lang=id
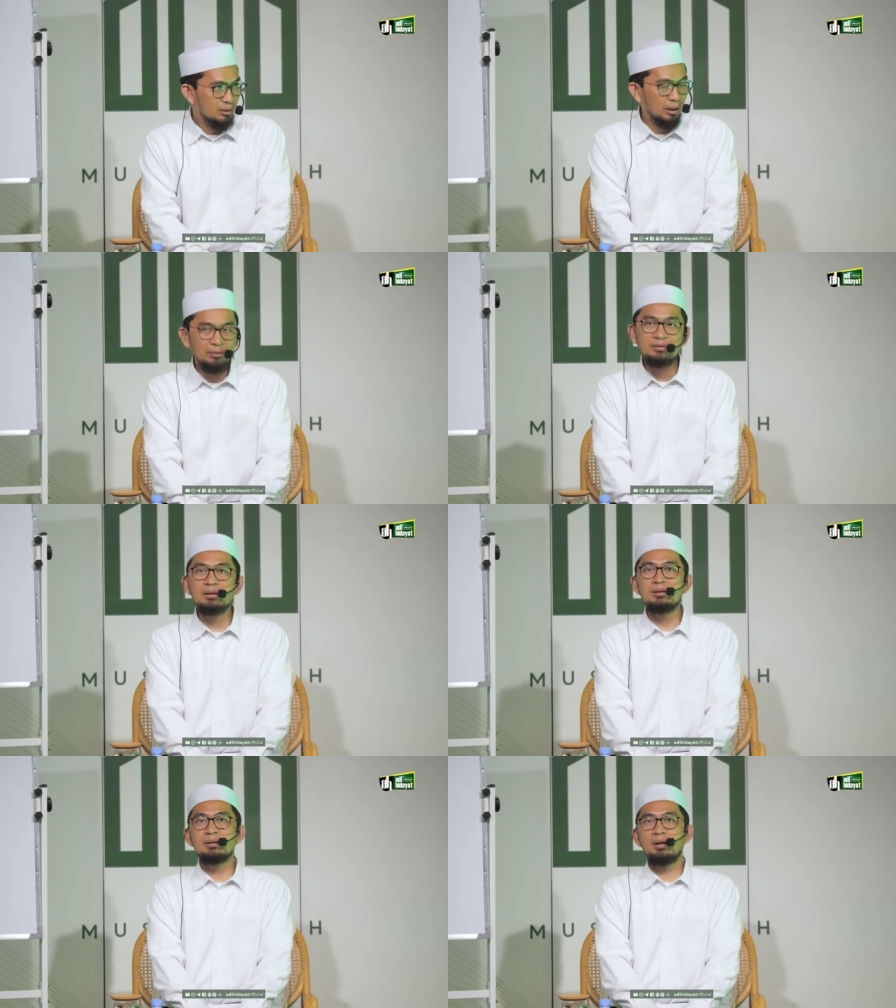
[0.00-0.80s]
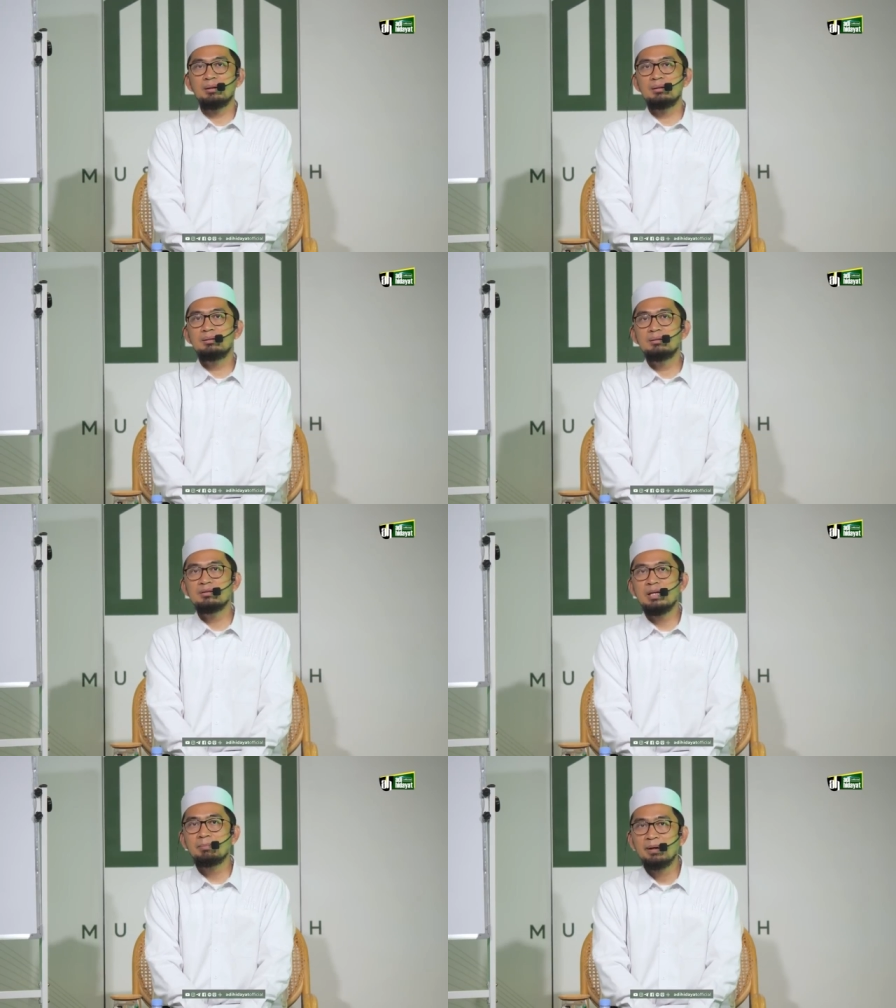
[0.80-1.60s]
Karena
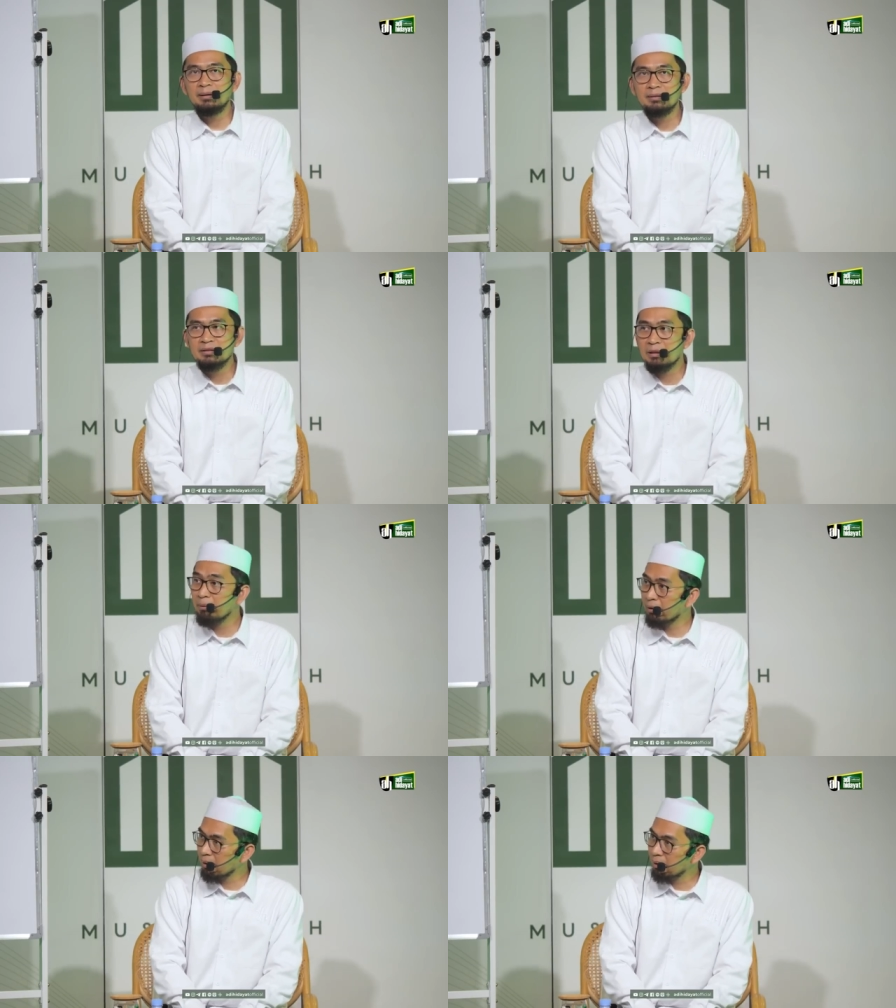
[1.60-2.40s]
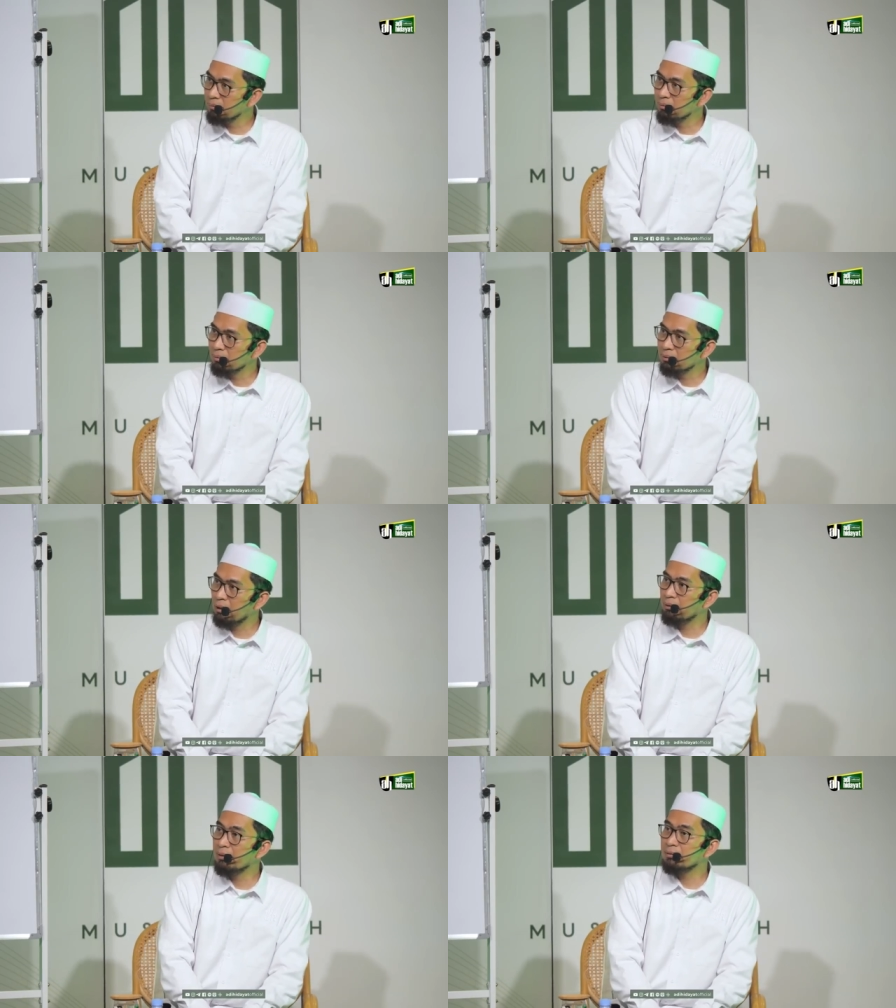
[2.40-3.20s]
seringkali capaian-capaian,
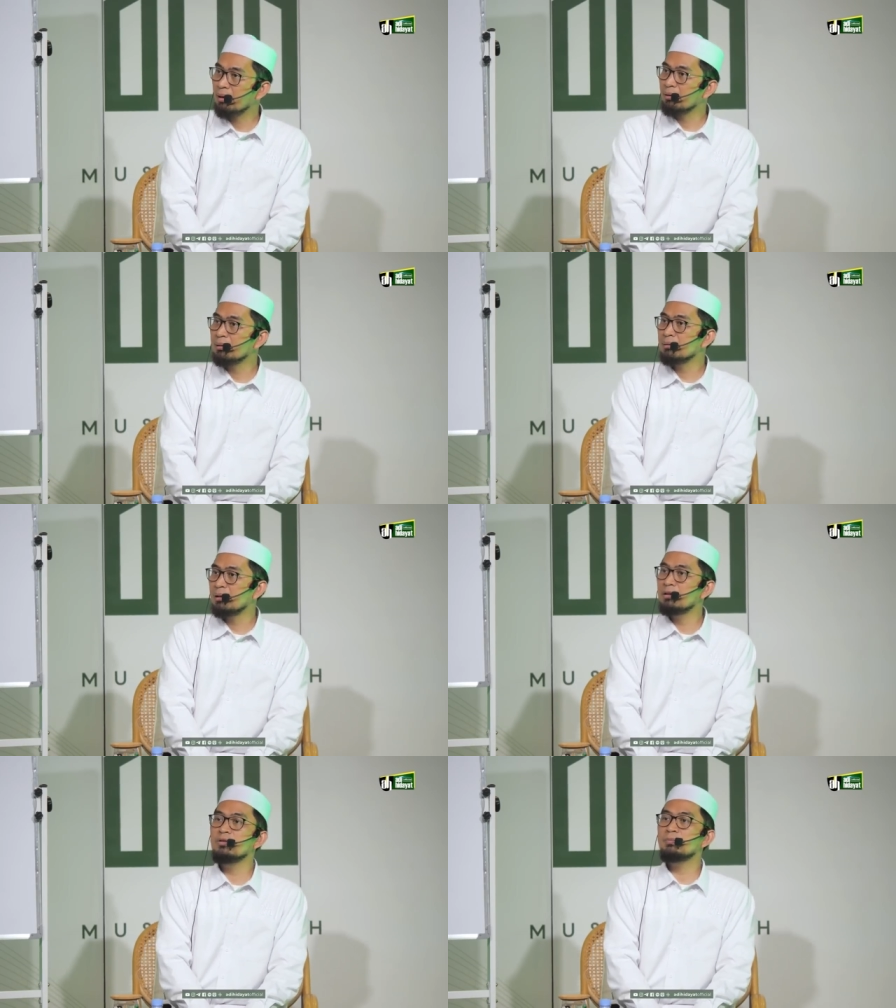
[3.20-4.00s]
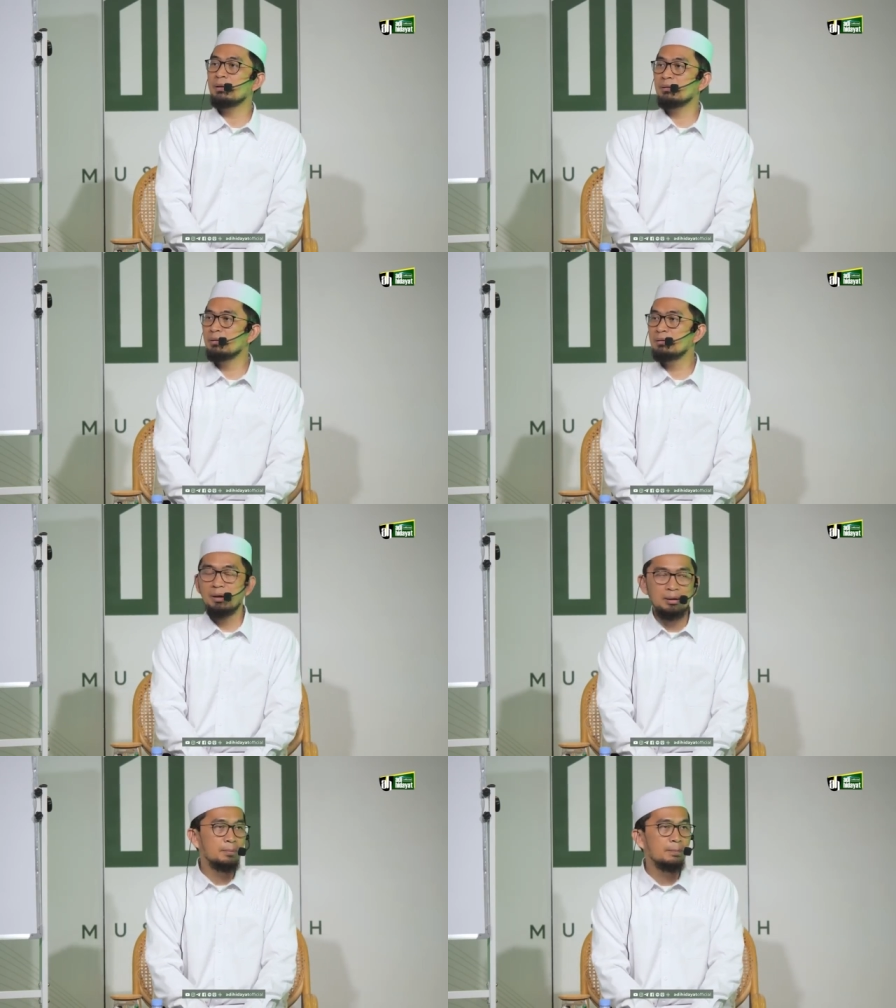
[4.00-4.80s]
target-target kehidupan
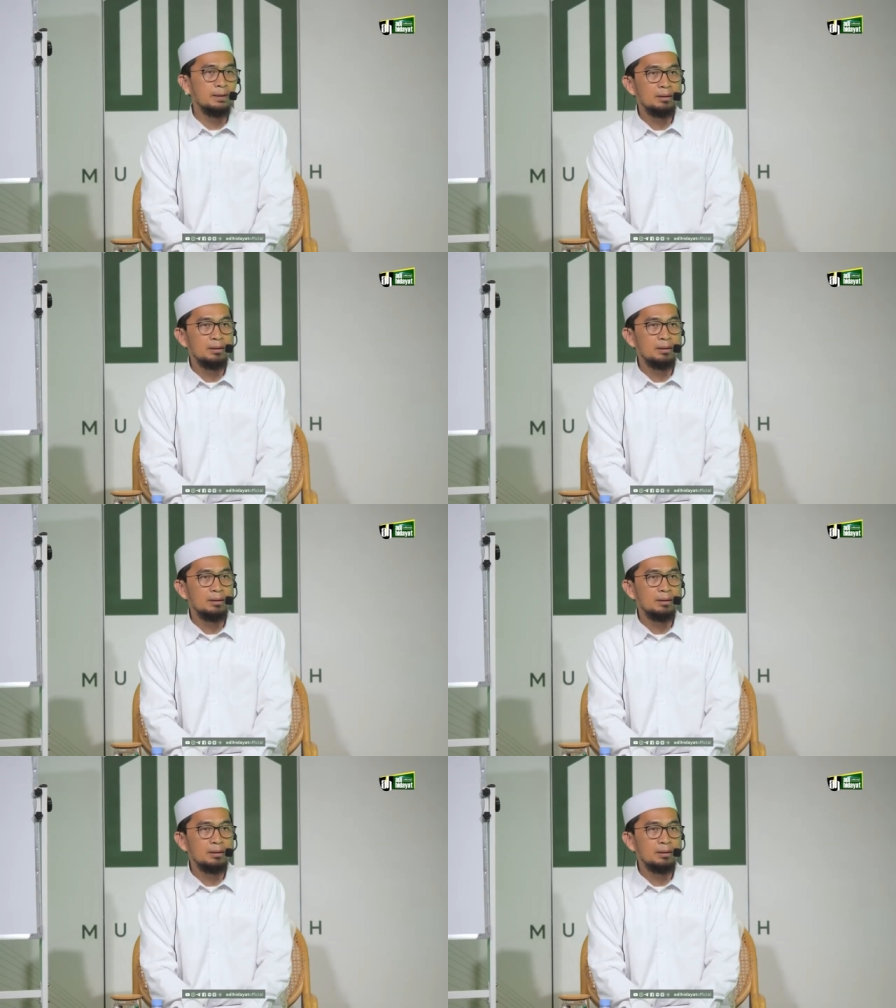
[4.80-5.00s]
kita